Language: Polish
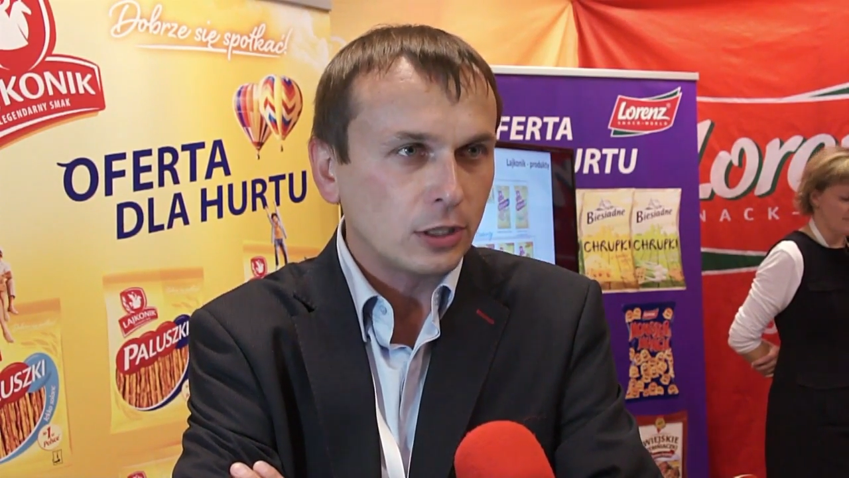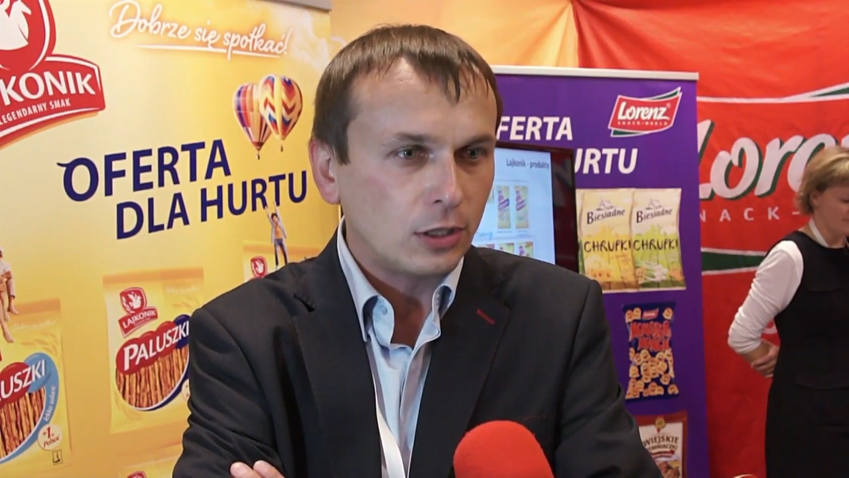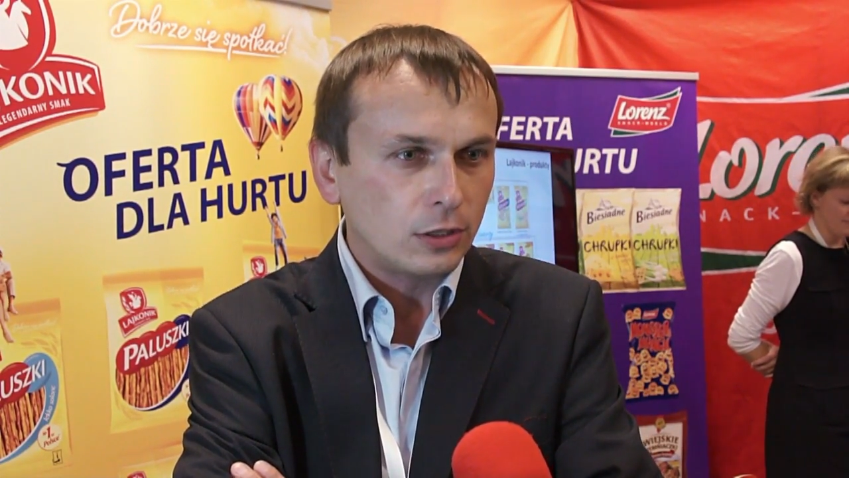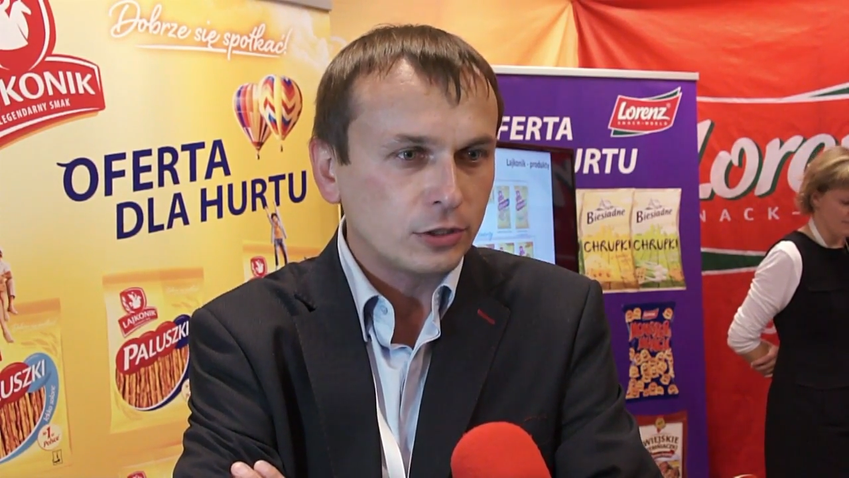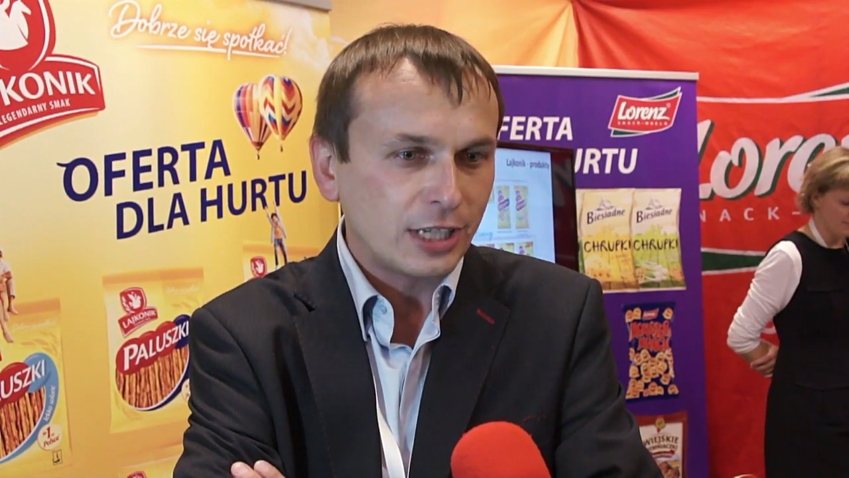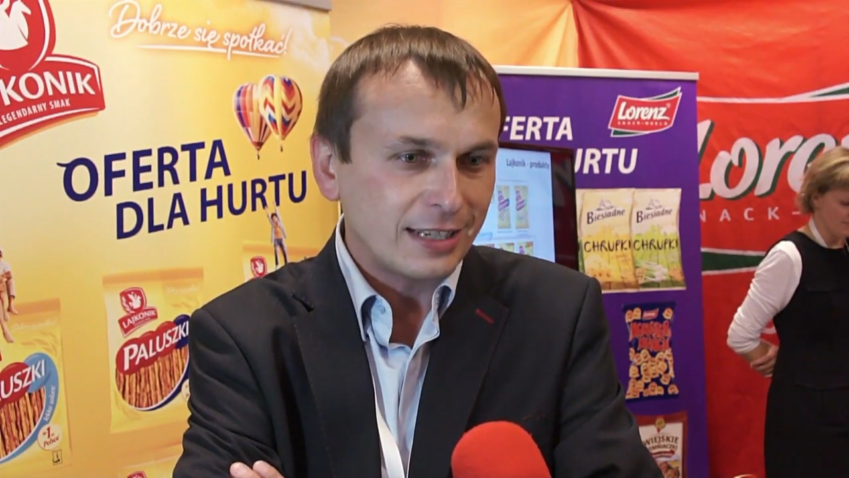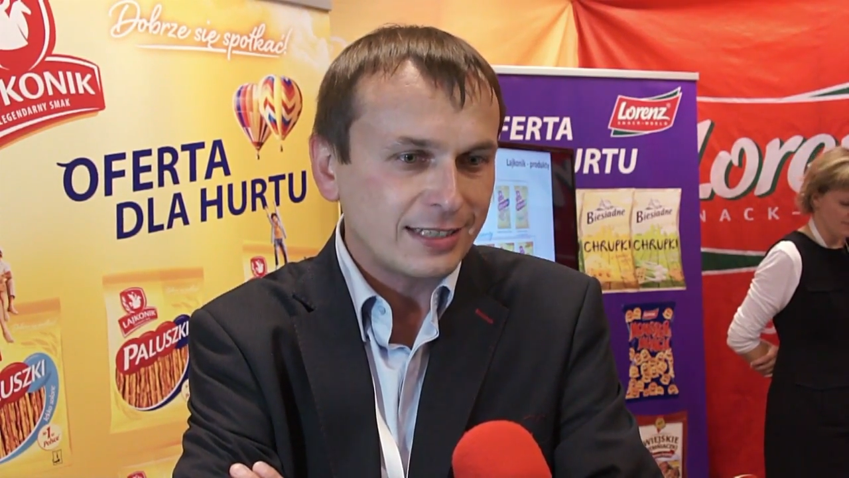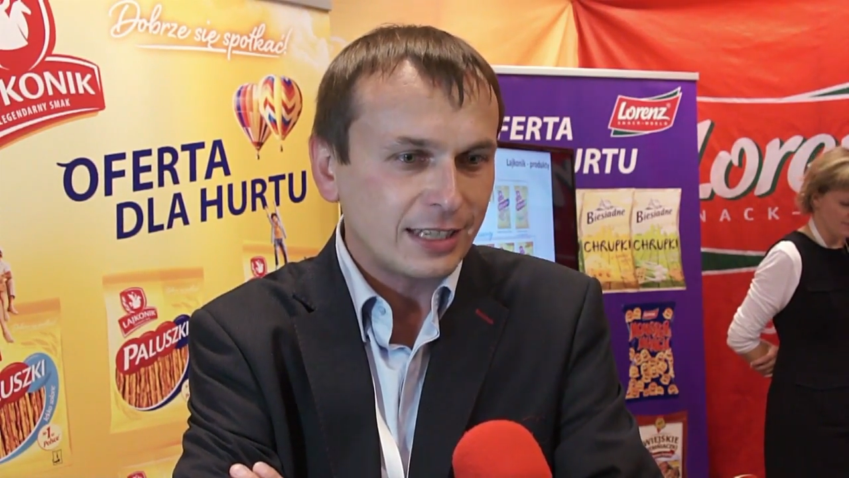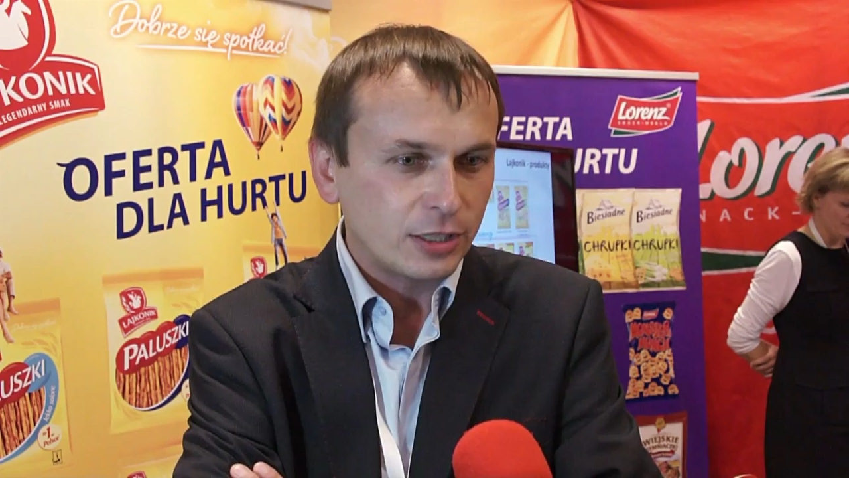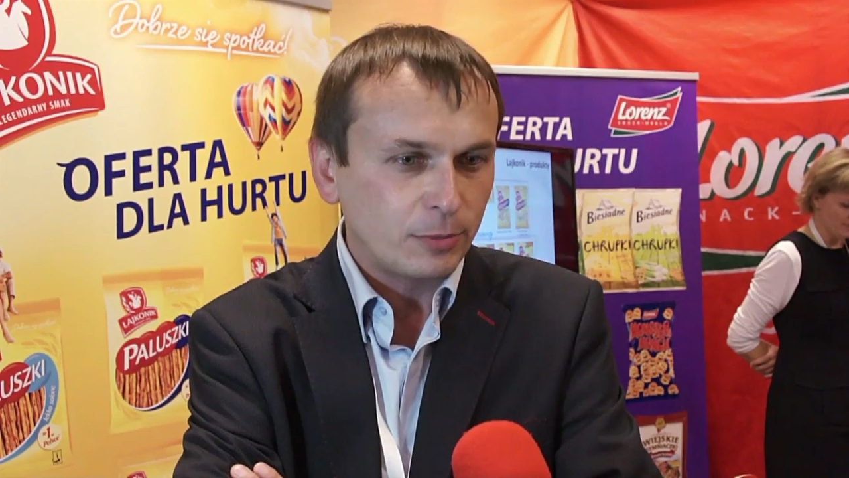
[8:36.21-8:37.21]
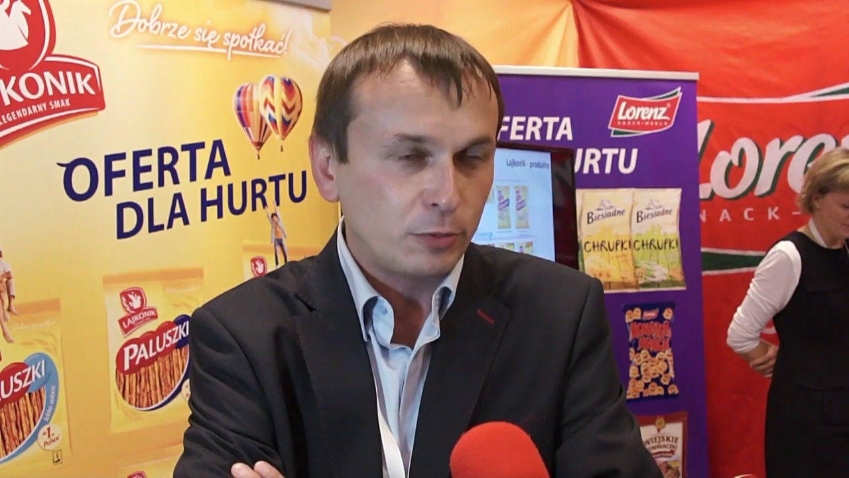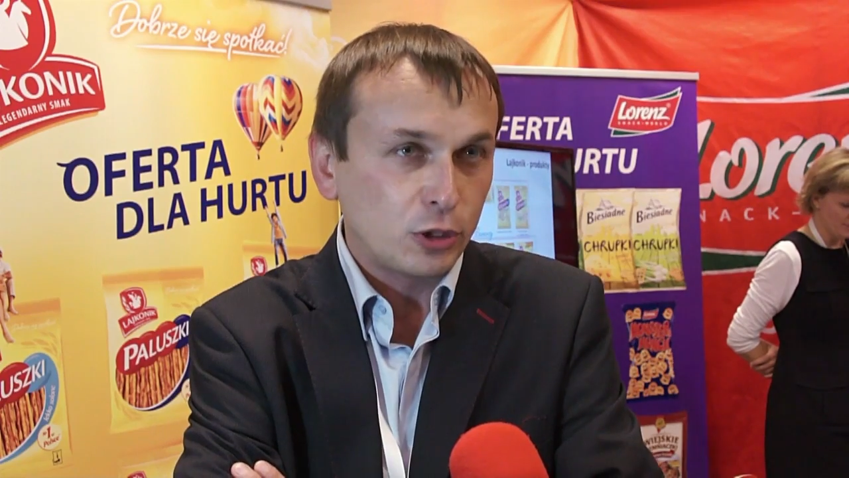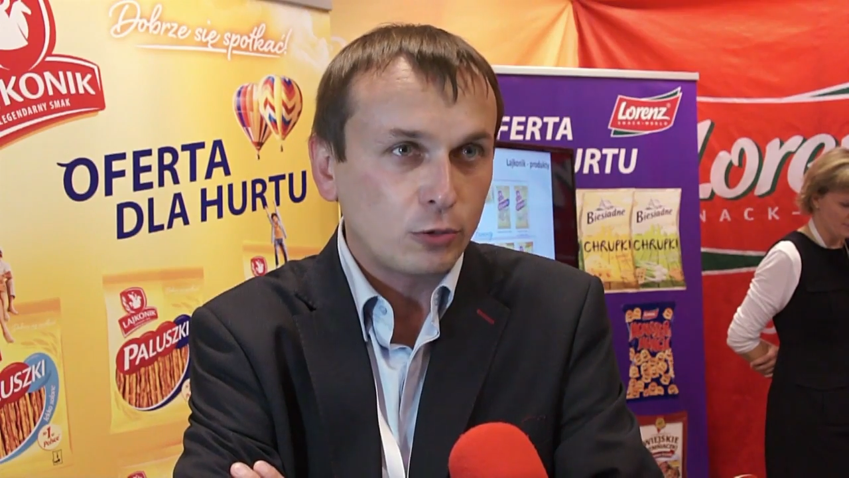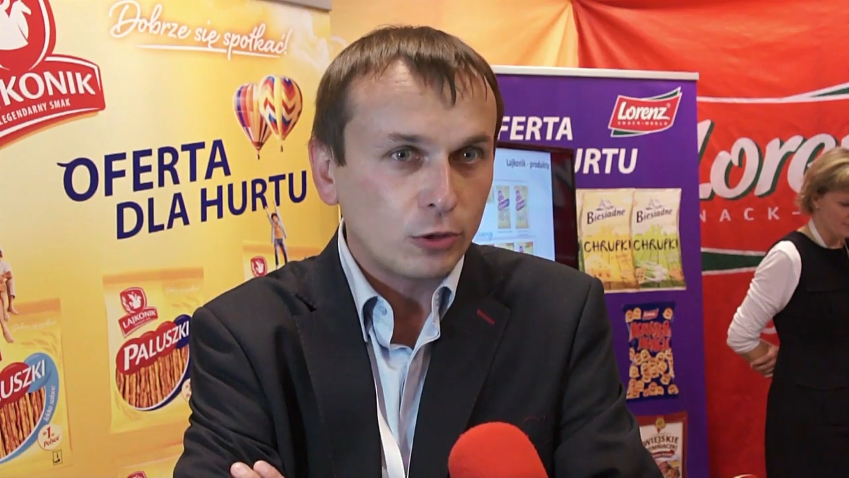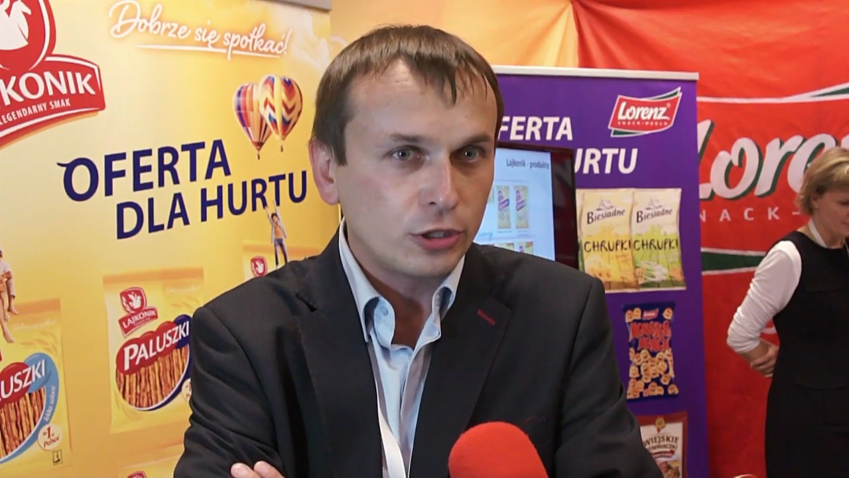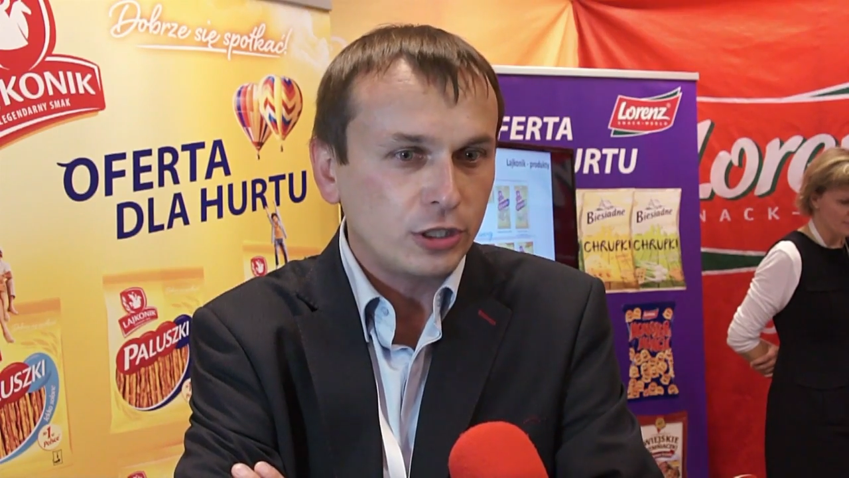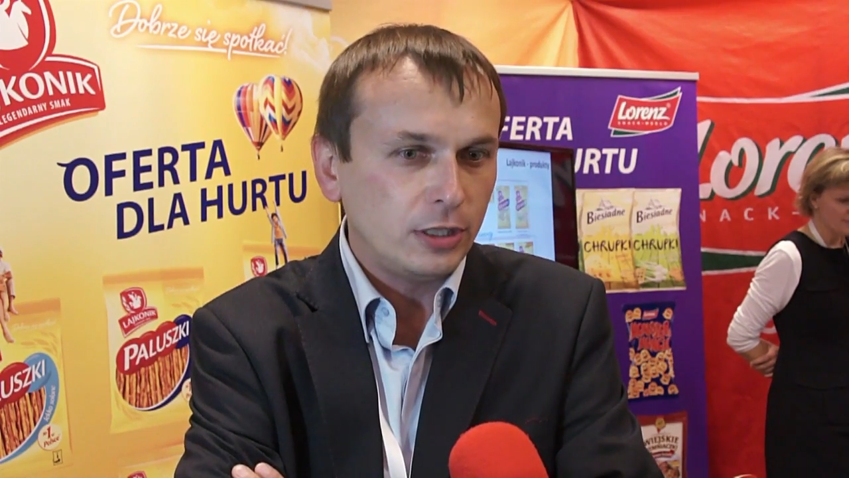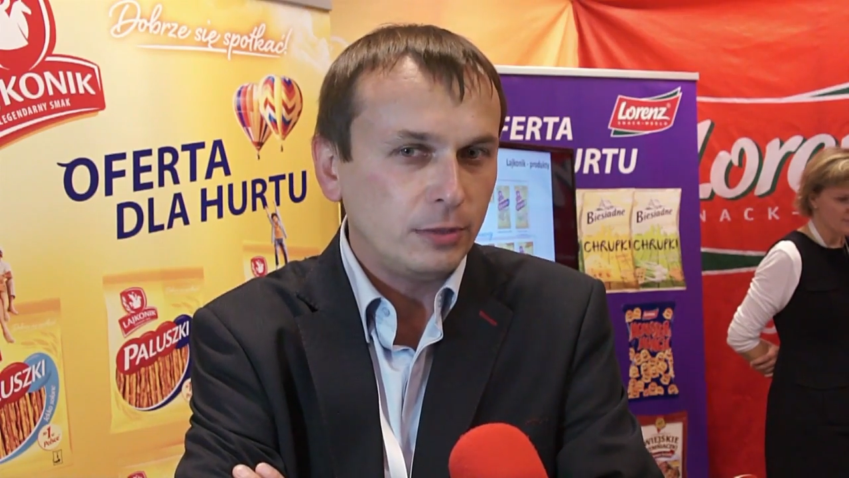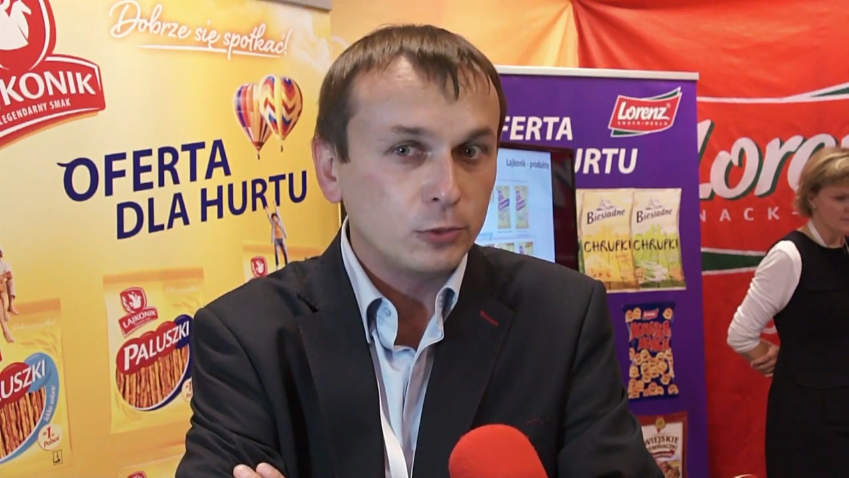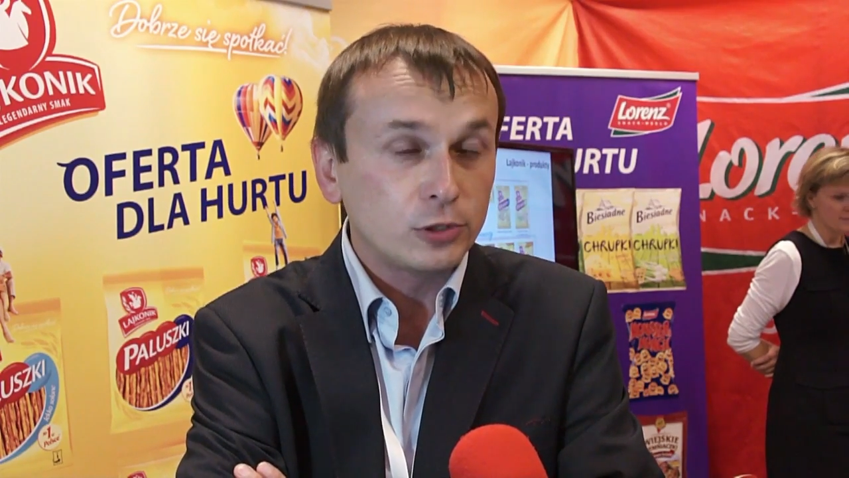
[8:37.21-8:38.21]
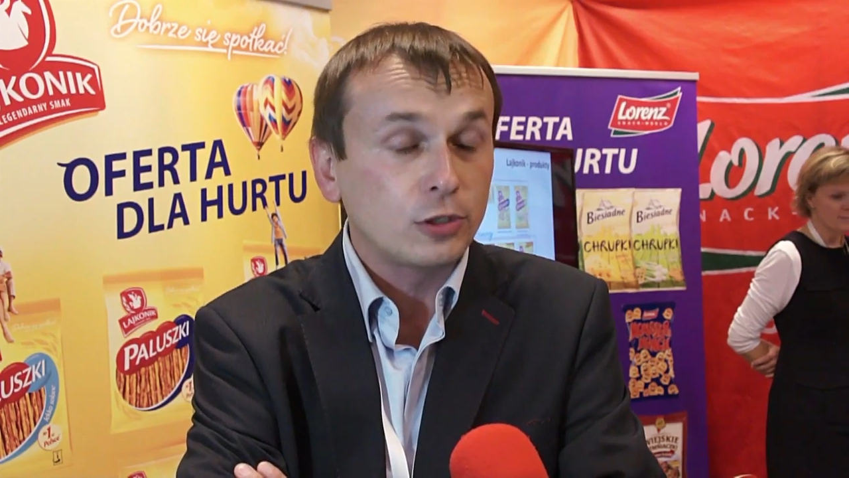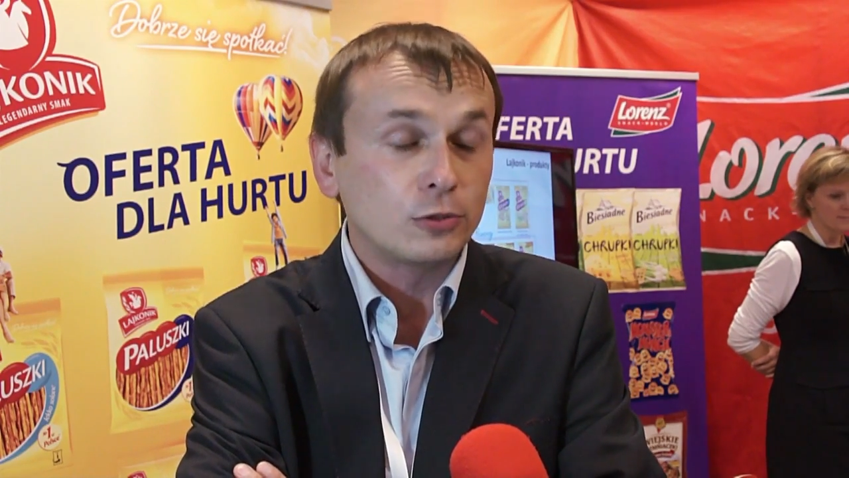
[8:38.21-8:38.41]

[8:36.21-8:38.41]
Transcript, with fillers: to szansa, żeby w przyszłości móc